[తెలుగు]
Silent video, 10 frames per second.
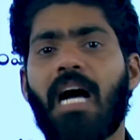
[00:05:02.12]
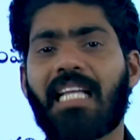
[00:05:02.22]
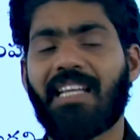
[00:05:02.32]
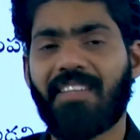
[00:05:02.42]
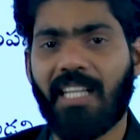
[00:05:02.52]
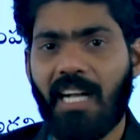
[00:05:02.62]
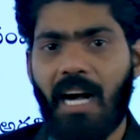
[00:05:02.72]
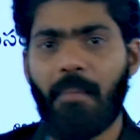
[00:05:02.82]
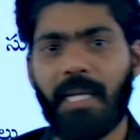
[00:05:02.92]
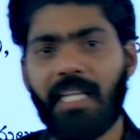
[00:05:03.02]
అదేవిధంగా
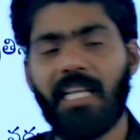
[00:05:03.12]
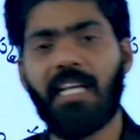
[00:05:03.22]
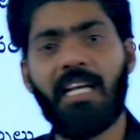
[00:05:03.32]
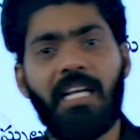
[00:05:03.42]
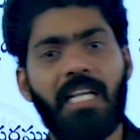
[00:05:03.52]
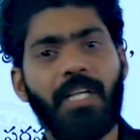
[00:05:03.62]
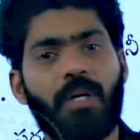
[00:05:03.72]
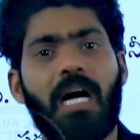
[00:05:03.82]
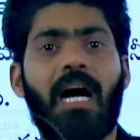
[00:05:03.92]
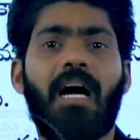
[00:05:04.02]
మనకి ఈ
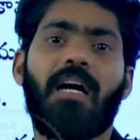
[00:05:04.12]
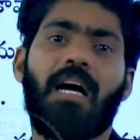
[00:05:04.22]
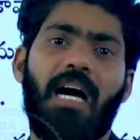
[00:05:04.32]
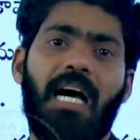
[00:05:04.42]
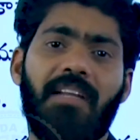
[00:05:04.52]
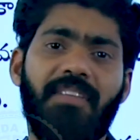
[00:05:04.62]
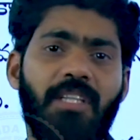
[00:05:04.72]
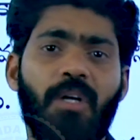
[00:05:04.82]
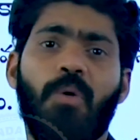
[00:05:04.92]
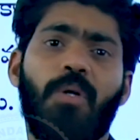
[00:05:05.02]
యొక్క
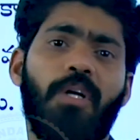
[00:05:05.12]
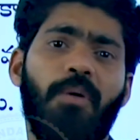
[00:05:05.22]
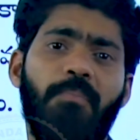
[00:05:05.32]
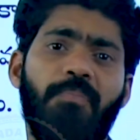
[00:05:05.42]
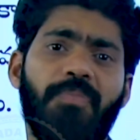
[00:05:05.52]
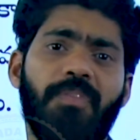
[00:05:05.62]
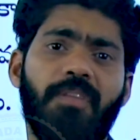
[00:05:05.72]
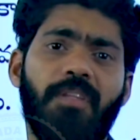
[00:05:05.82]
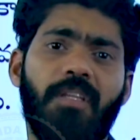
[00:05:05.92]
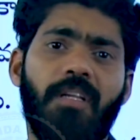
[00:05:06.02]
అరవిందో గోళం
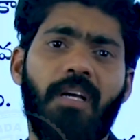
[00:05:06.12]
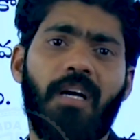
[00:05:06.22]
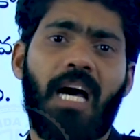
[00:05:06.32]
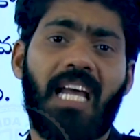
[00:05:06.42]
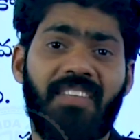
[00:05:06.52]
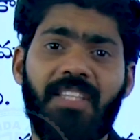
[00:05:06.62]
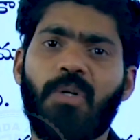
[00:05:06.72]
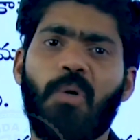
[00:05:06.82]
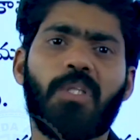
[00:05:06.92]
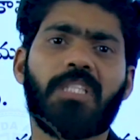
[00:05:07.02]
అరవింద్
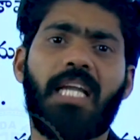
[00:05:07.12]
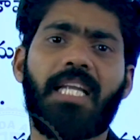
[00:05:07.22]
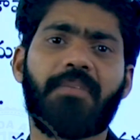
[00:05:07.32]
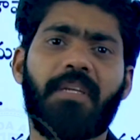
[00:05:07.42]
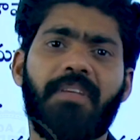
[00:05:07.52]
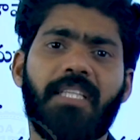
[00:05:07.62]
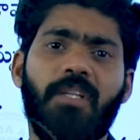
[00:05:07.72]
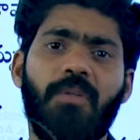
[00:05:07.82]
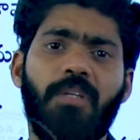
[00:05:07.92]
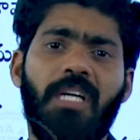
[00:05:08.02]
ఘోష్ అనేటువంటి
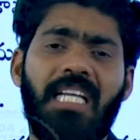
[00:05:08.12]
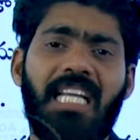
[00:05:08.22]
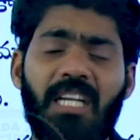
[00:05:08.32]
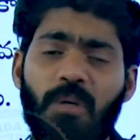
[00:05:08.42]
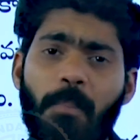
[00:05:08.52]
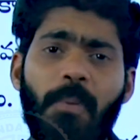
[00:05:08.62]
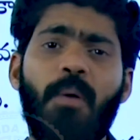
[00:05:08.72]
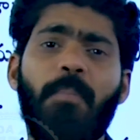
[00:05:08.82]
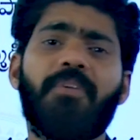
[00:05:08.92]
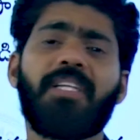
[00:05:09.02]
వ్యక్తులు ఇలాంటి గొప్ప
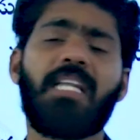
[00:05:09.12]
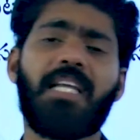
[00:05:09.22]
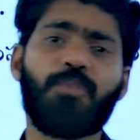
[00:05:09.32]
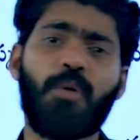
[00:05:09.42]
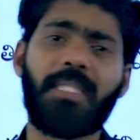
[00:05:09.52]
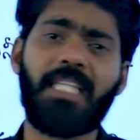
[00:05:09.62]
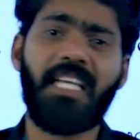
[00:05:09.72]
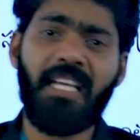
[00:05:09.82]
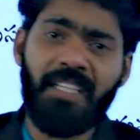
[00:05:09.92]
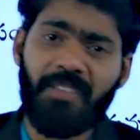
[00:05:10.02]
గొప్ప వ్యక్తులు ఎంతోమంది
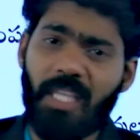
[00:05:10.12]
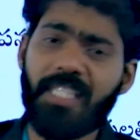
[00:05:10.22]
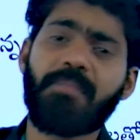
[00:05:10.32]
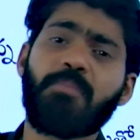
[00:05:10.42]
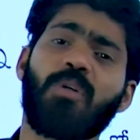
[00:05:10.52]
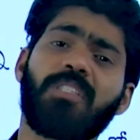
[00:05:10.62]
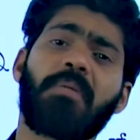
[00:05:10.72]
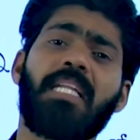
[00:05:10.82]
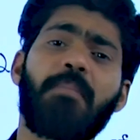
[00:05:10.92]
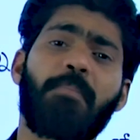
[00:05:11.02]
దేశం కోసం
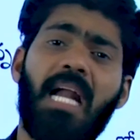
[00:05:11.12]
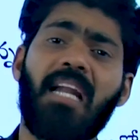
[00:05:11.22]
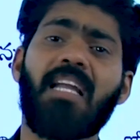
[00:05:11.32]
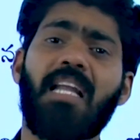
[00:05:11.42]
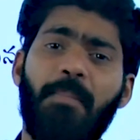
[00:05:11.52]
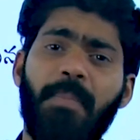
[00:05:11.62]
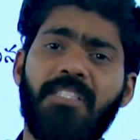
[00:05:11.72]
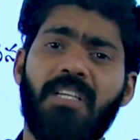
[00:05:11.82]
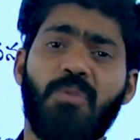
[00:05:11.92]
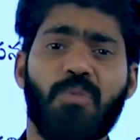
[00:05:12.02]
అనేది ప్రాణాలు
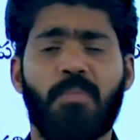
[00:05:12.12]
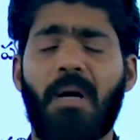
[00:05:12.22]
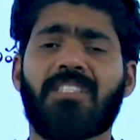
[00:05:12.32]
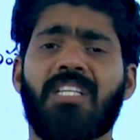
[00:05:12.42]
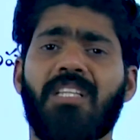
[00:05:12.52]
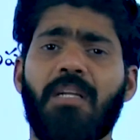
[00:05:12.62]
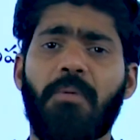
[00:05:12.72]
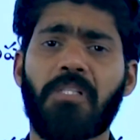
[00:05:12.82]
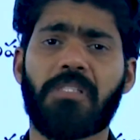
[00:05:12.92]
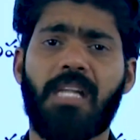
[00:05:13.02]
అర్పించారు సుభాష్
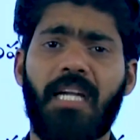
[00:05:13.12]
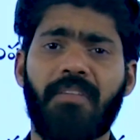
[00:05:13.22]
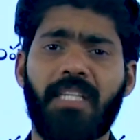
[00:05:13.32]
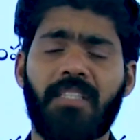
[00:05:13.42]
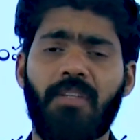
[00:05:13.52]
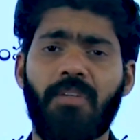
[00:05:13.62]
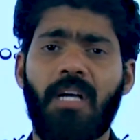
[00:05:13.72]
చంద్రబోస్ లాంటి వ్యక్తులు